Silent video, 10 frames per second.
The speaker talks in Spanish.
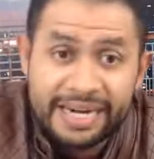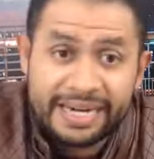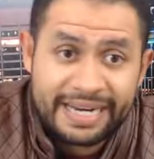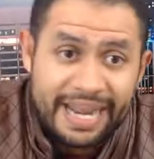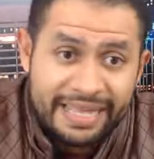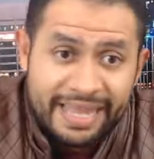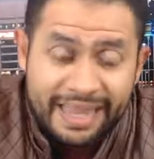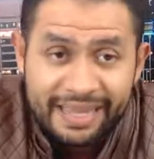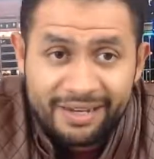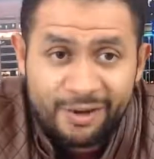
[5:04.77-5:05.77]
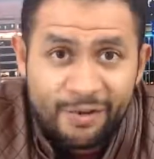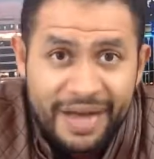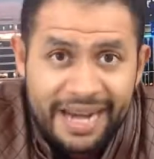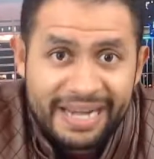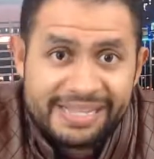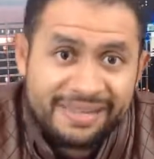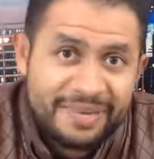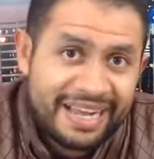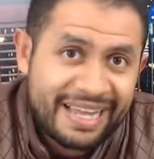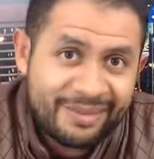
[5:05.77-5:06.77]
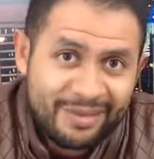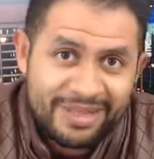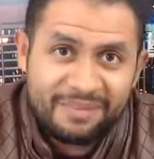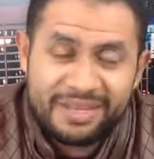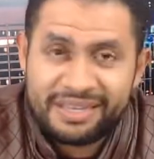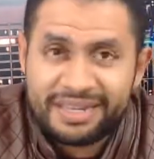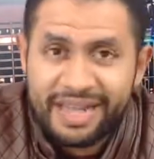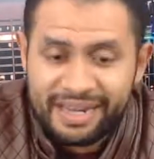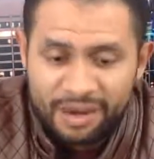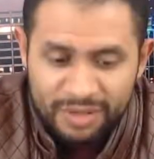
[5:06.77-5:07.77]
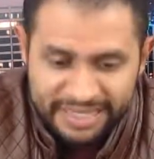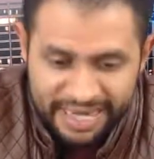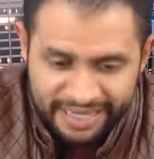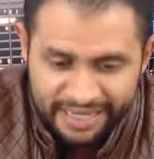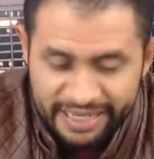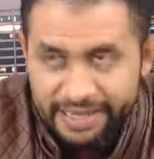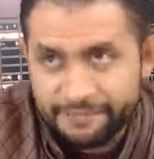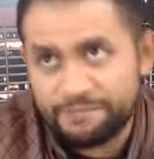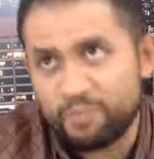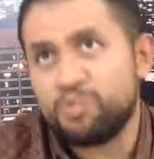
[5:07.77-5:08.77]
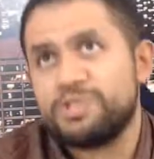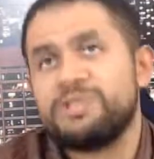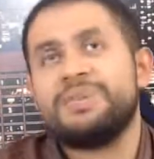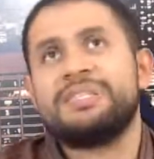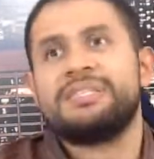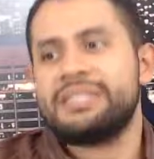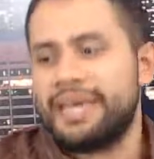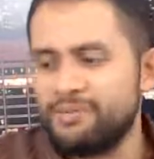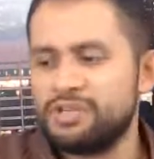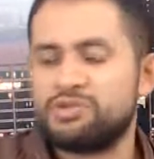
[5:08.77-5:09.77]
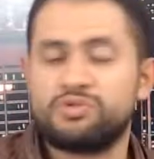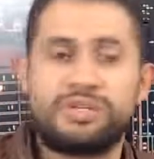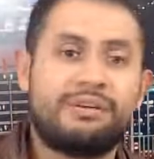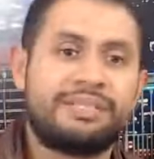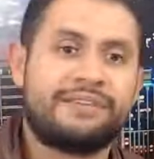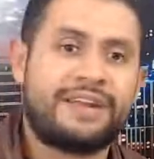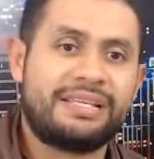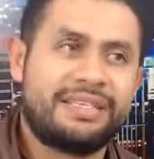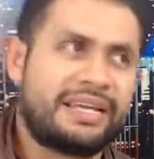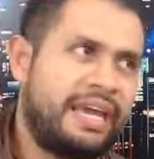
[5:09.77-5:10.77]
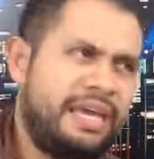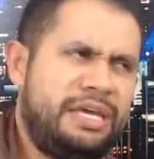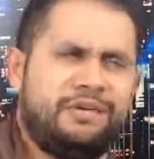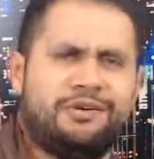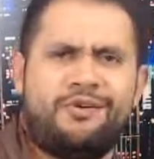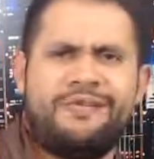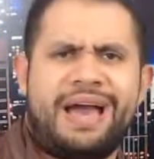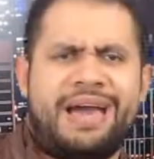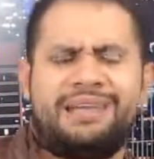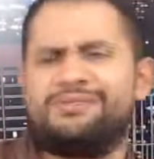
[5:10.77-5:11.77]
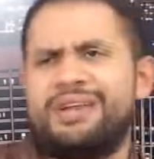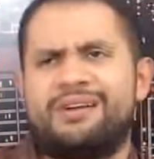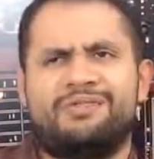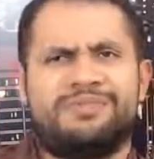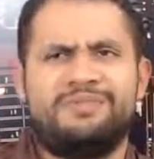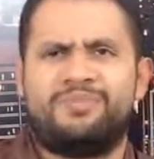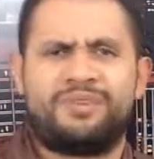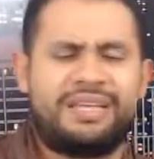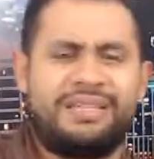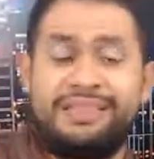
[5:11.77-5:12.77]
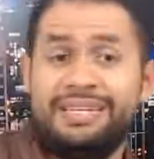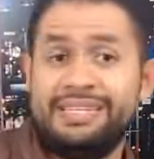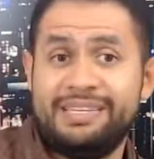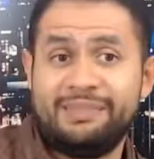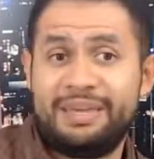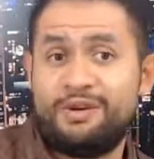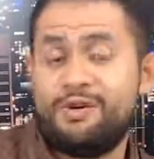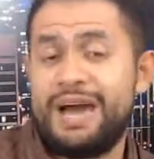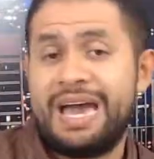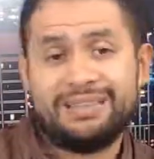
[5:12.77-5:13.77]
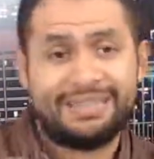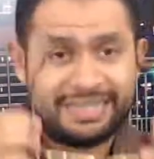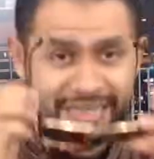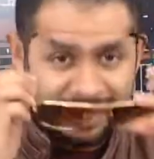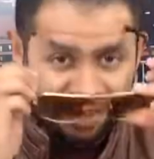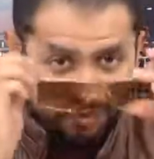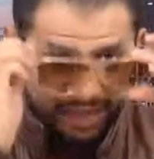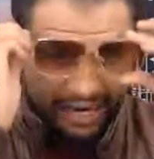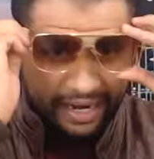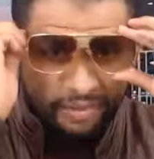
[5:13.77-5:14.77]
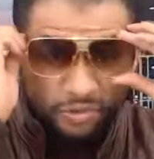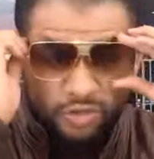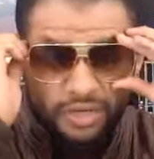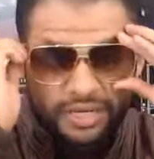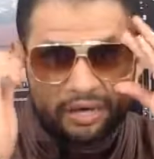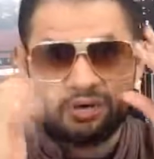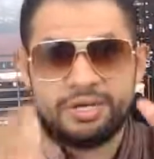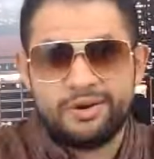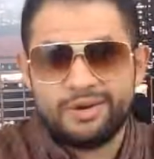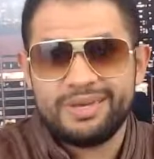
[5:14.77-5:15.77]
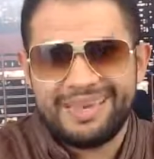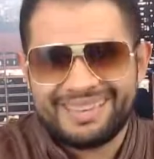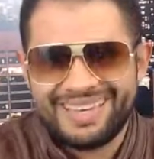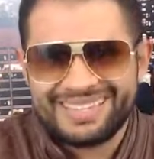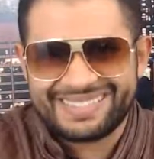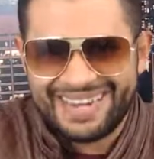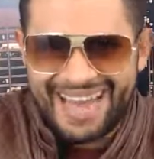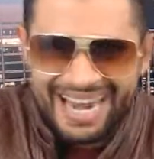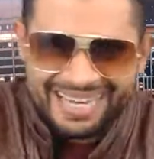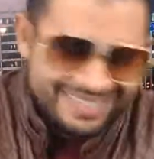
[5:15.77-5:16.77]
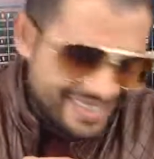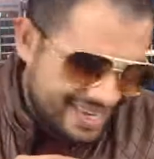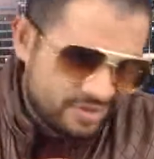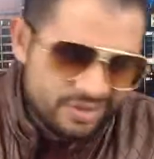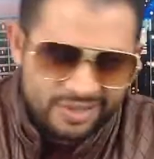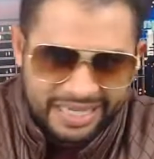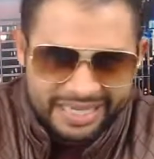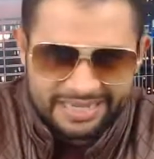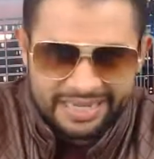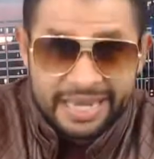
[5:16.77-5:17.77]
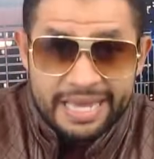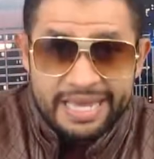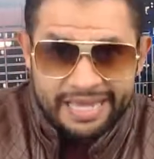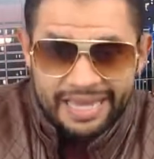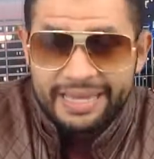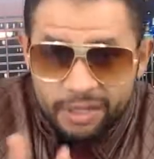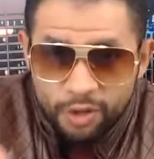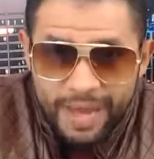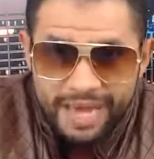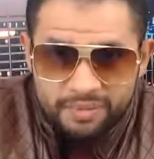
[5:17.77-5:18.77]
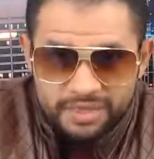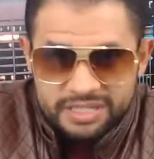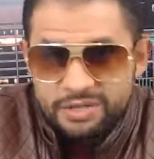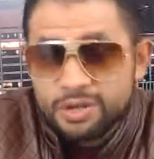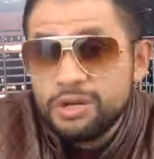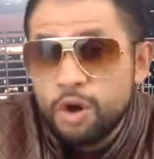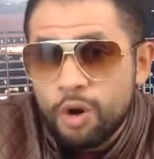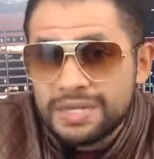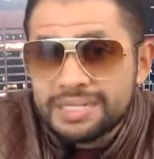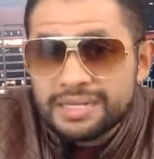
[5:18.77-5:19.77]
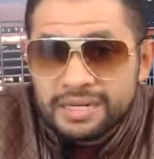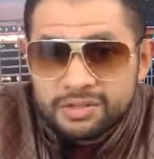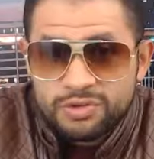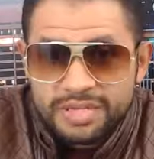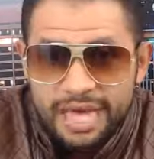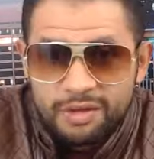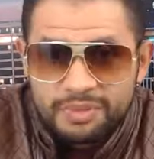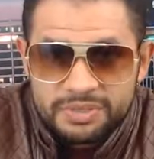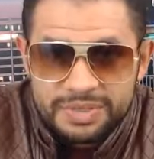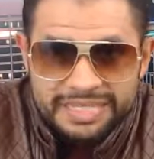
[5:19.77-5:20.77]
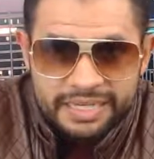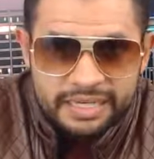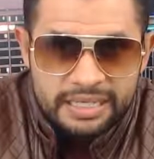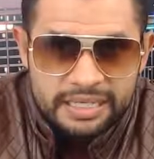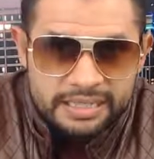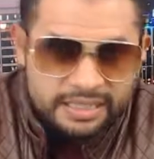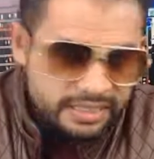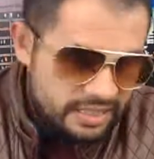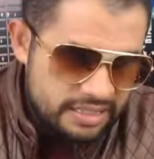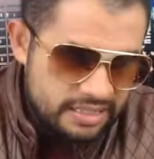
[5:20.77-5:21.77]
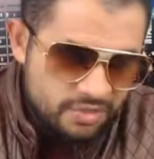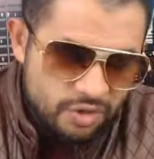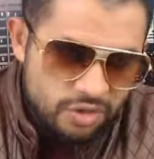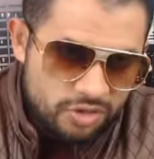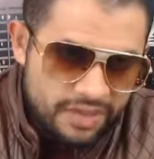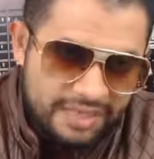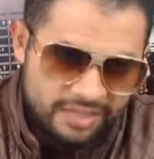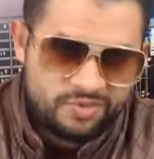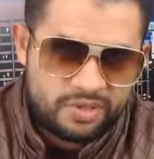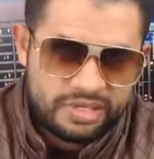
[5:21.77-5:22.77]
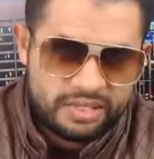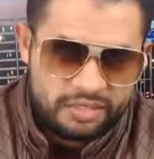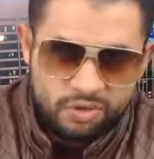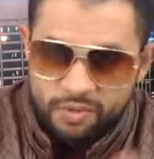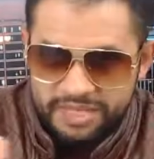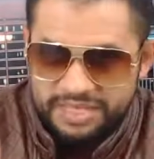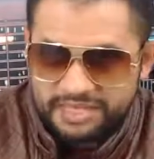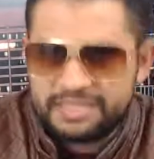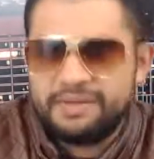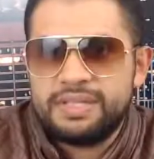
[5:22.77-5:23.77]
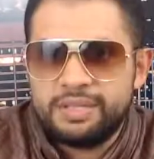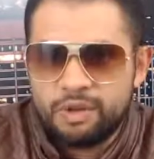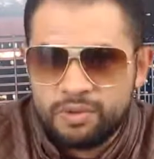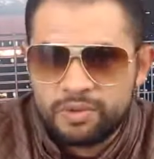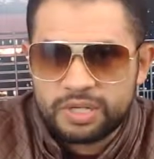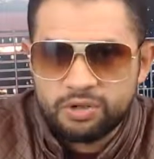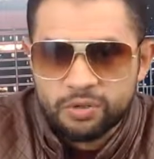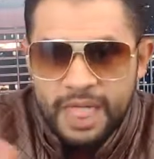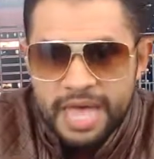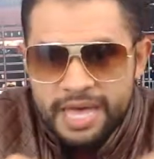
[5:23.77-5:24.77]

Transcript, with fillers: Realidad de innovar, este me encantó también de Guy Kawasaki. Eh, muchas veces hemos escuchado esa frase de que innovar es una cosa importantísima, innovar es el secreto para ganar mucho dinero y hoy en día es real, es cierto eso que dicen, que hay que innovar, porque si no innovas, el resultado pues va a ser sencillísimo, no vendes, porque tu competencia está vendiendo lo mismo que tú.